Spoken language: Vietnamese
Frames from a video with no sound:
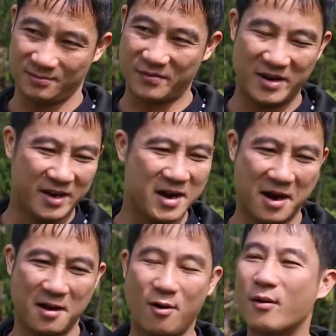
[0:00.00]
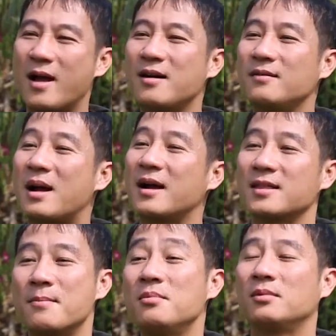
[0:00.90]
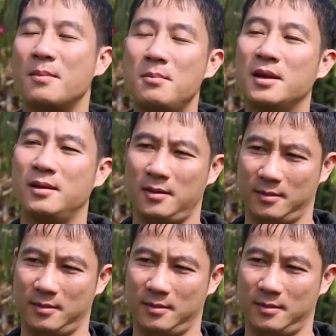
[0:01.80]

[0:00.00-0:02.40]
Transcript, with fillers: Bởi vì khi đấy là họ đang mang cái tâm tâm lý,